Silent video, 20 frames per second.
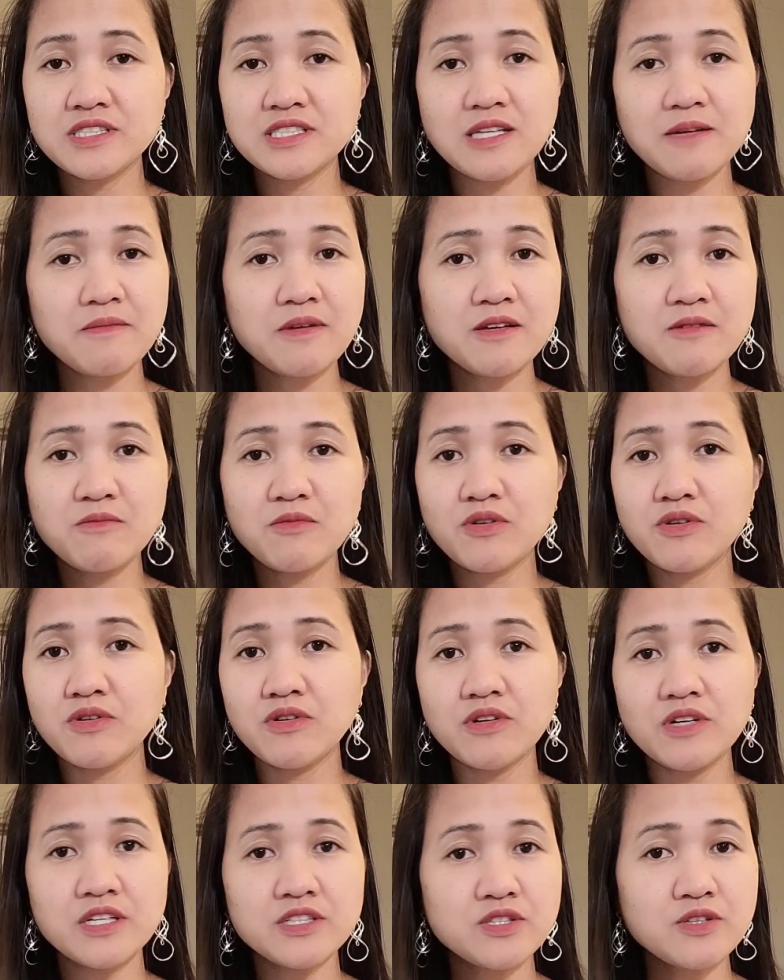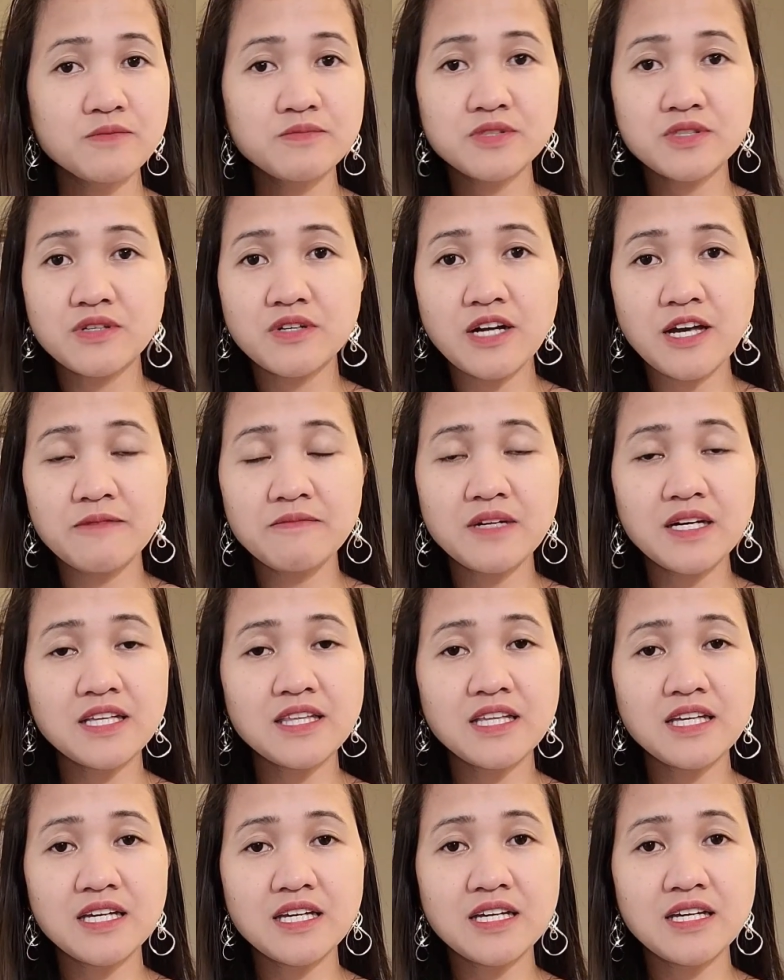Sabihin mo, i-subscribe ka
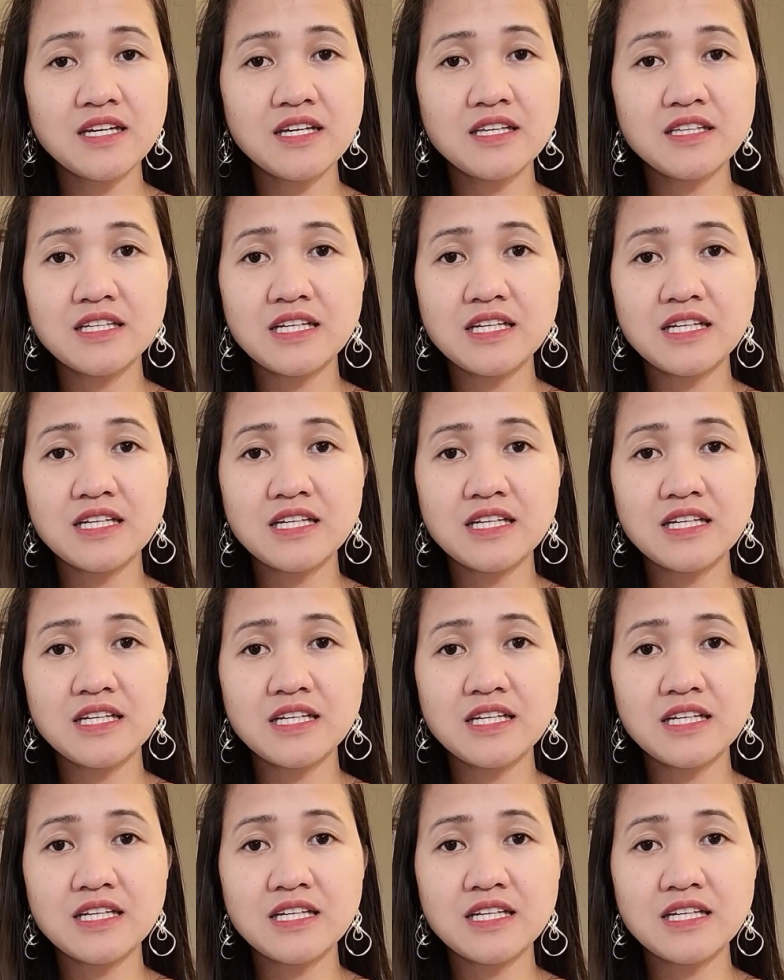din,